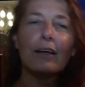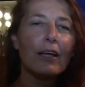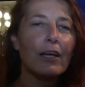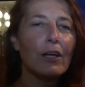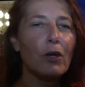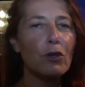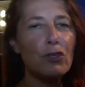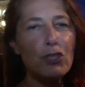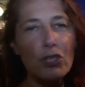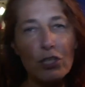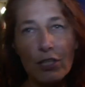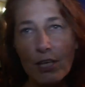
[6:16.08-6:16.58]
che
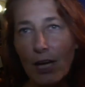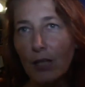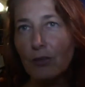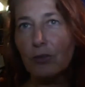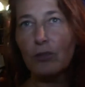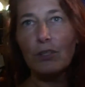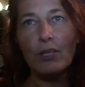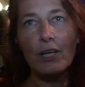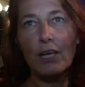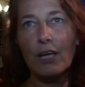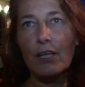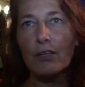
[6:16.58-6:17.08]
ho cercato
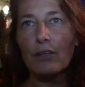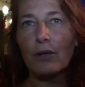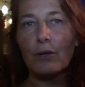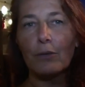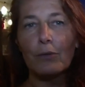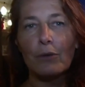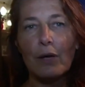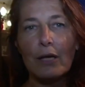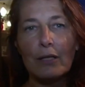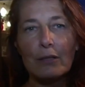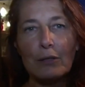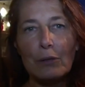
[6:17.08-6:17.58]
di rendere in
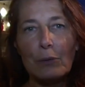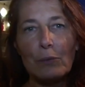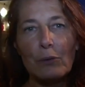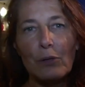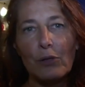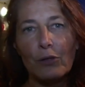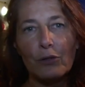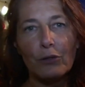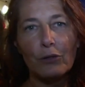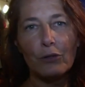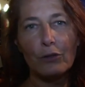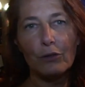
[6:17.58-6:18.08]
un altro
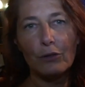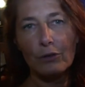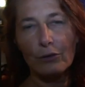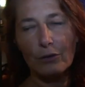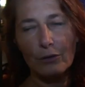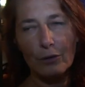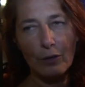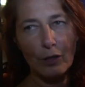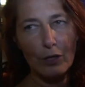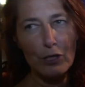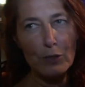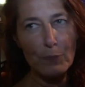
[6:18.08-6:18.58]

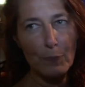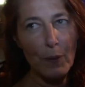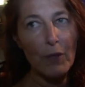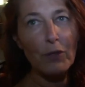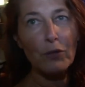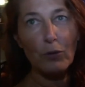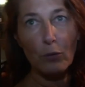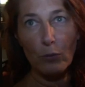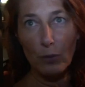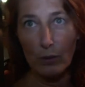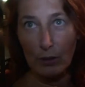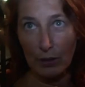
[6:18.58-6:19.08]
modo
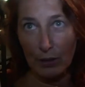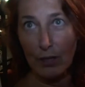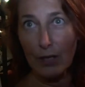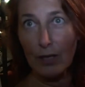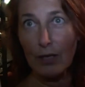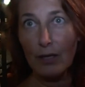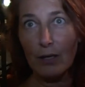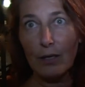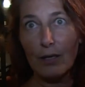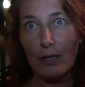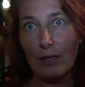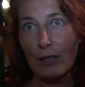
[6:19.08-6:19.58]
rispetto a quello che
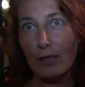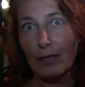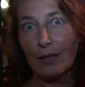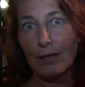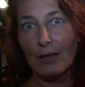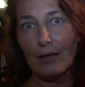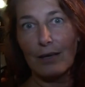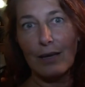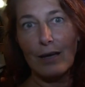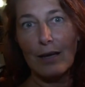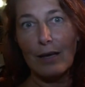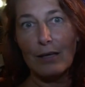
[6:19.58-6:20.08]

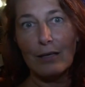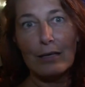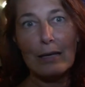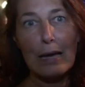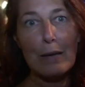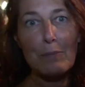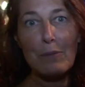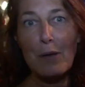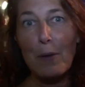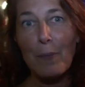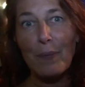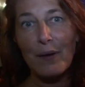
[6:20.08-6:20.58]
è la
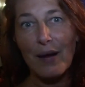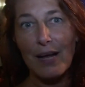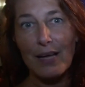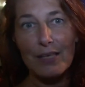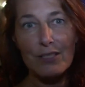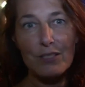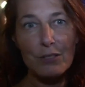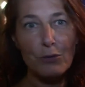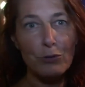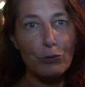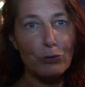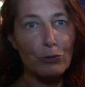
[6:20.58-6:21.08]
mia
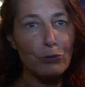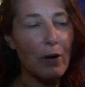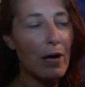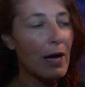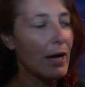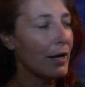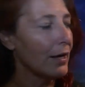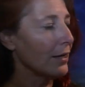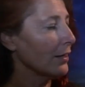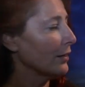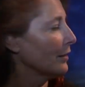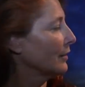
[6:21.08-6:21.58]
prassi
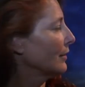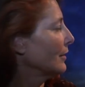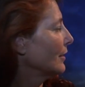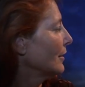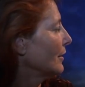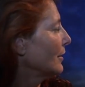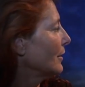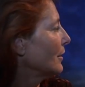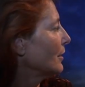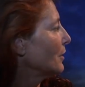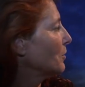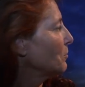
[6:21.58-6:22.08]
usuale.
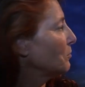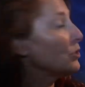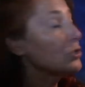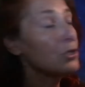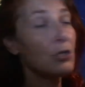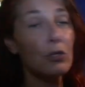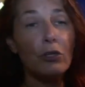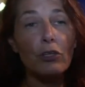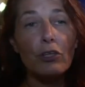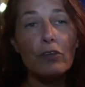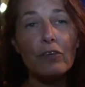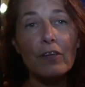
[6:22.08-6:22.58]
Mi
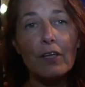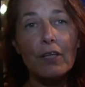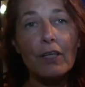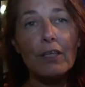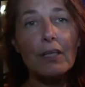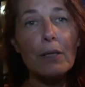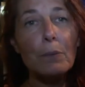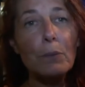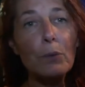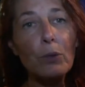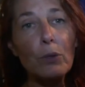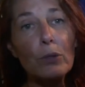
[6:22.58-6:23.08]
sono
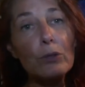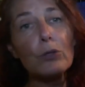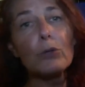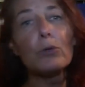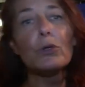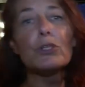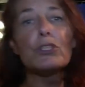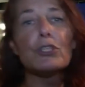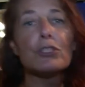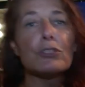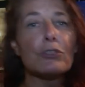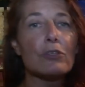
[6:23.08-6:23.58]
divertita molto,
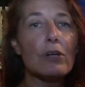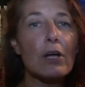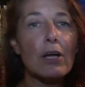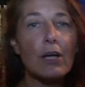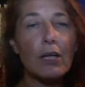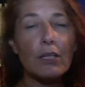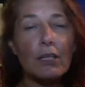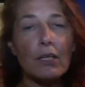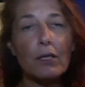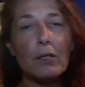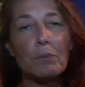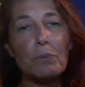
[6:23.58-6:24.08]
qui ci sono anche
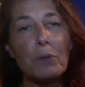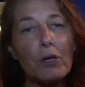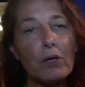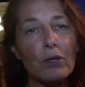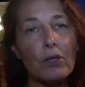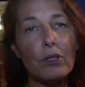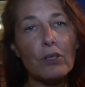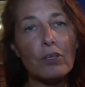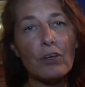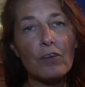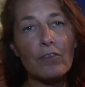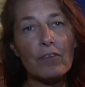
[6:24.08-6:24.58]
dei piccoli
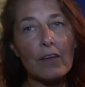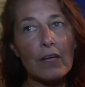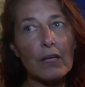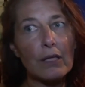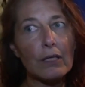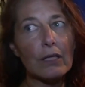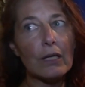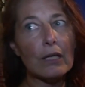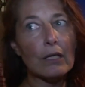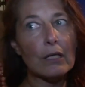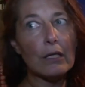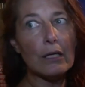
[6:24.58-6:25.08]

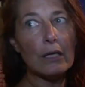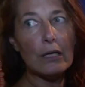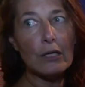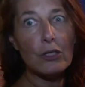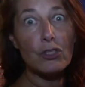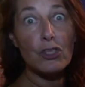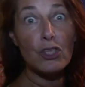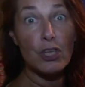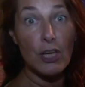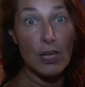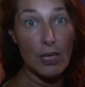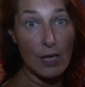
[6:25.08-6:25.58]
interventi di
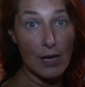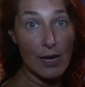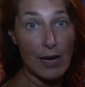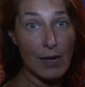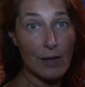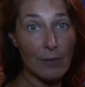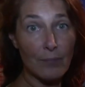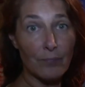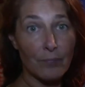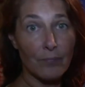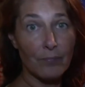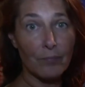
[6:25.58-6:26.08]

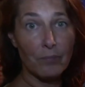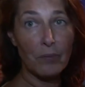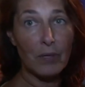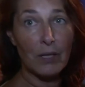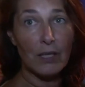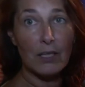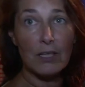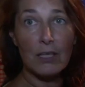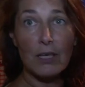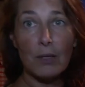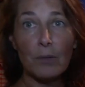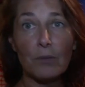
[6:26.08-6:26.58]
cera
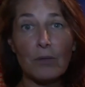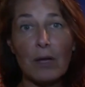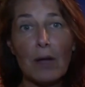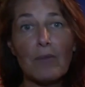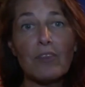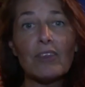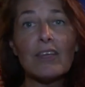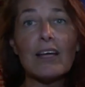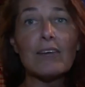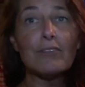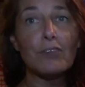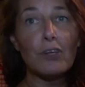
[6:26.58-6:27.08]
perché una
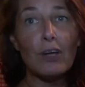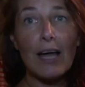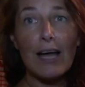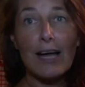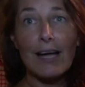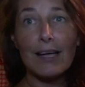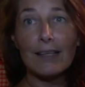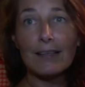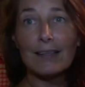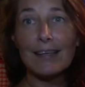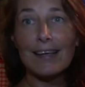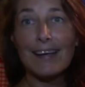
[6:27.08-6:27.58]

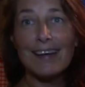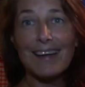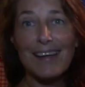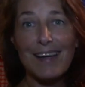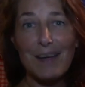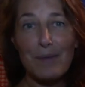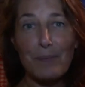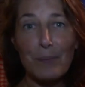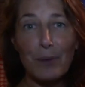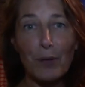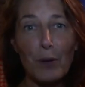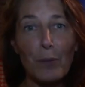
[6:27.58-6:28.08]
tavolata
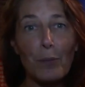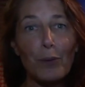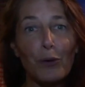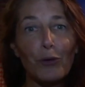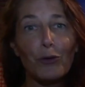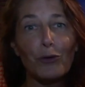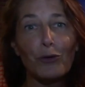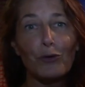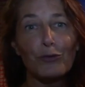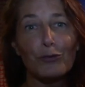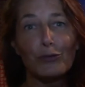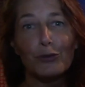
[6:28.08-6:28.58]
è proprio
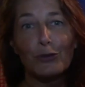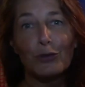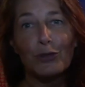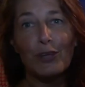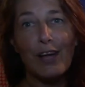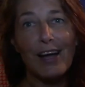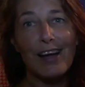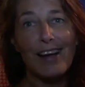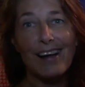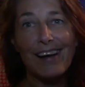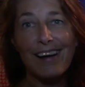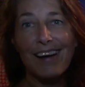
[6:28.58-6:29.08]

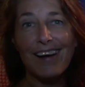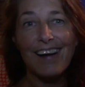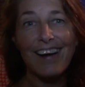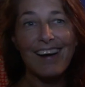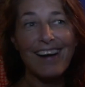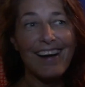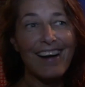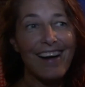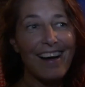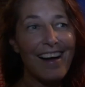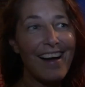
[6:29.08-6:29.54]
dovuta